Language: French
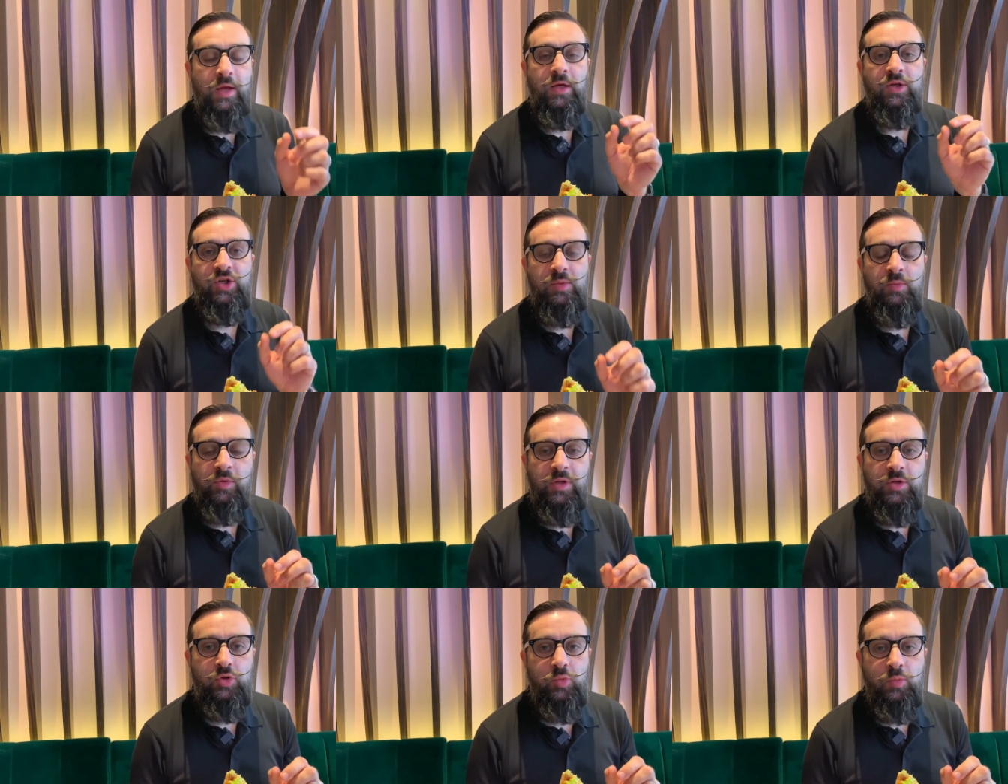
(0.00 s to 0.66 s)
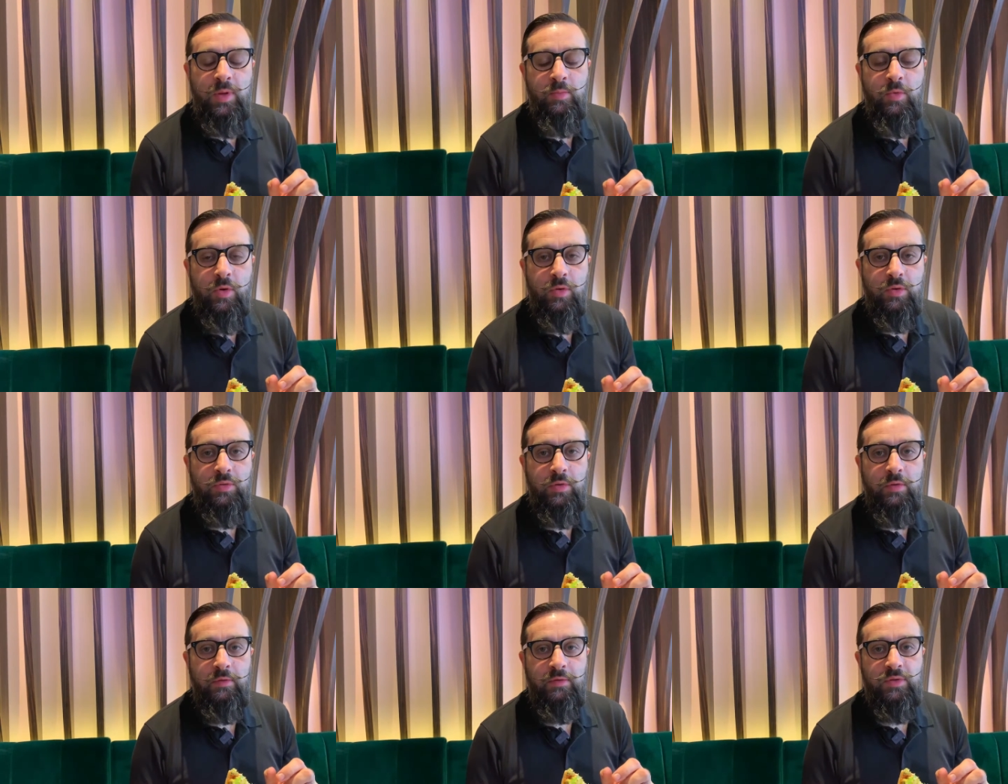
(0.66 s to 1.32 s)
J'ai demandé le supplément
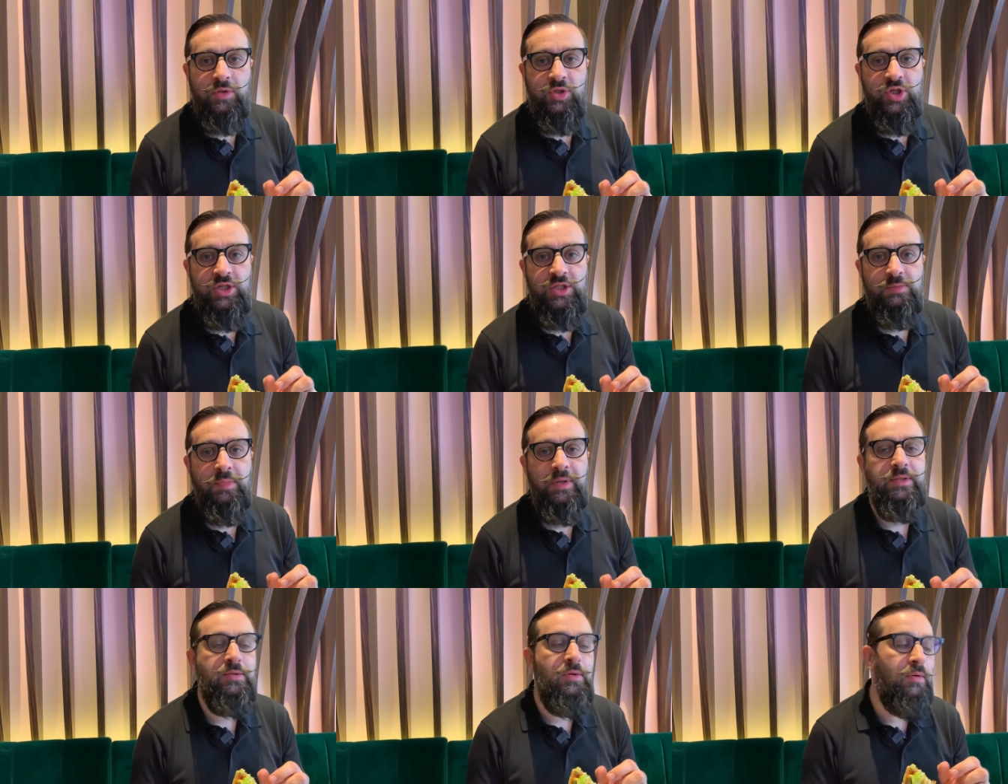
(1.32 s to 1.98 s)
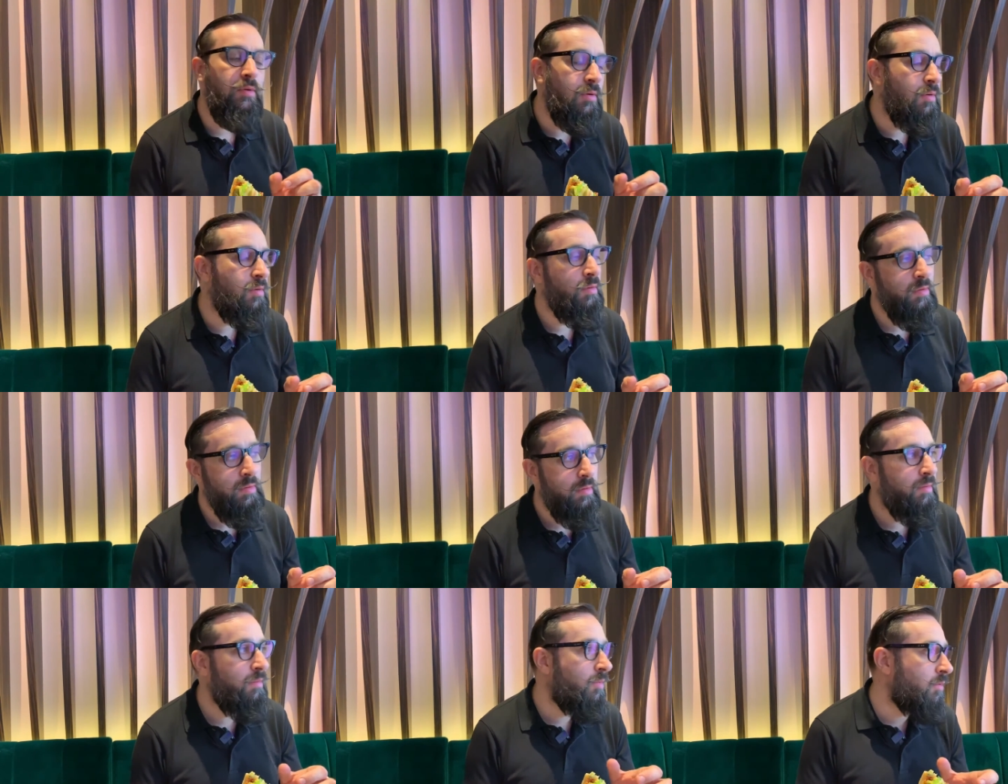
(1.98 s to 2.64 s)
euh, cheese parce
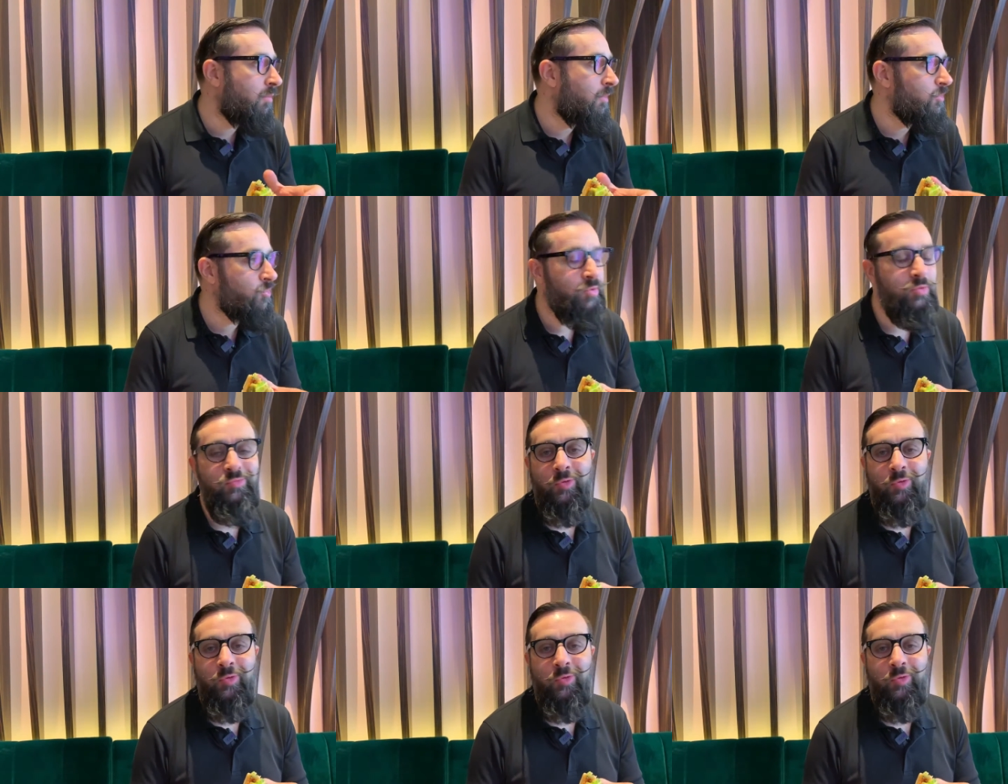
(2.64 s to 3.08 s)
que, bon, moi je suis